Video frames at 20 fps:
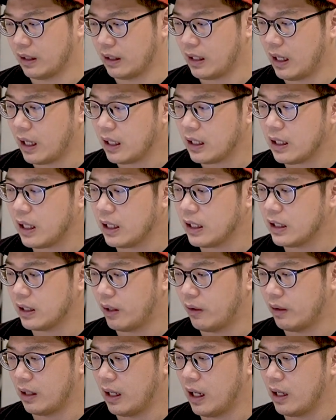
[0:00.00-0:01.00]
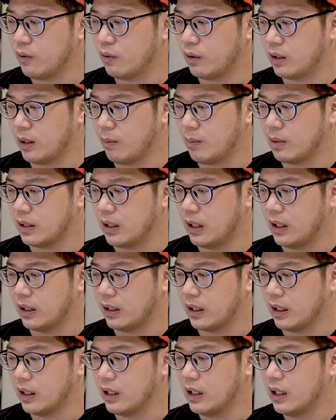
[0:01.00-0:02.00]
Karena di tahun lalu kita bisa lihat
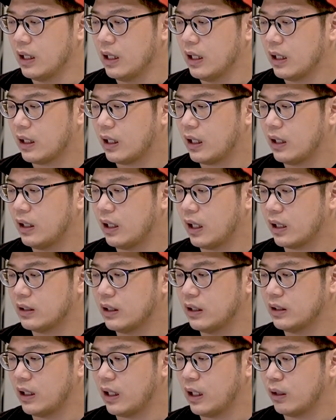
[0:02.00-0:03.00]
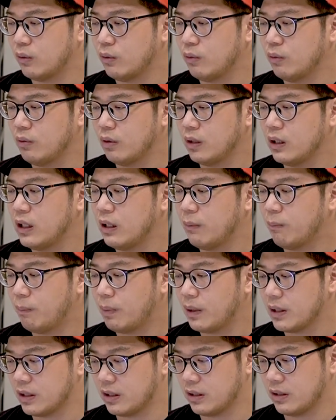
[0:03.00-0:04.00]
ya, kinerjanya itu di
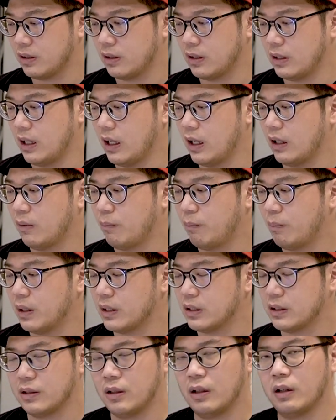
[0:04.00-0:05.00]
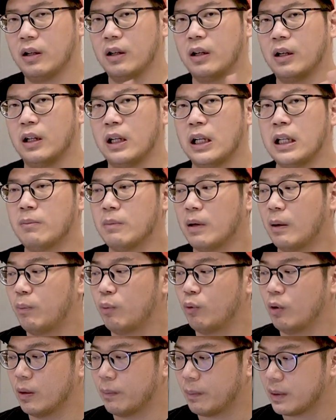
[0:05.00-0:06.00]
plus ya, plus eh, uh,
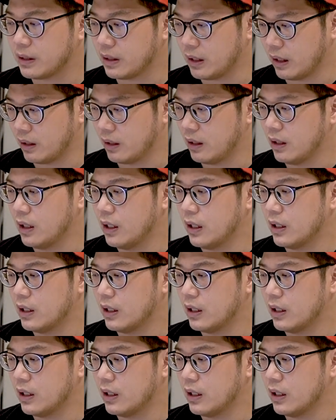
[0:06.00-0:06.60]
50-an persen.